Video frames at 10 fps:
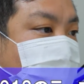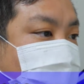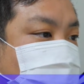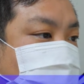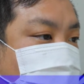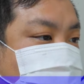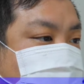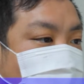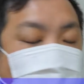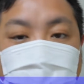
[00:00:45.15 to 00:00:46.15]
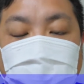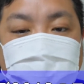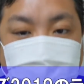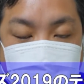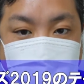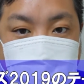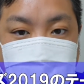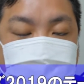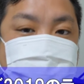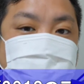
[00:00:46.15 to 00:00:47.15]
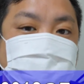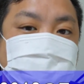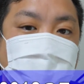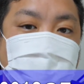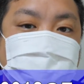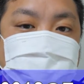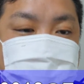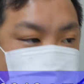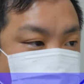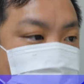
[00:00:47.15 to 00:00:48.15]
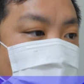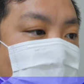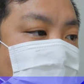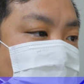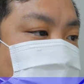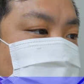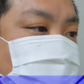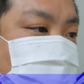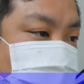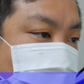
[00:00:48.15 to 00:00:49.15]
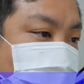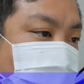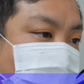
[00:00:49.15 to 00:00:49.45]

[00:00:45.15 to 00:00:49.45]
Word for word: あの僕の思い込みの収録が決定しているということで、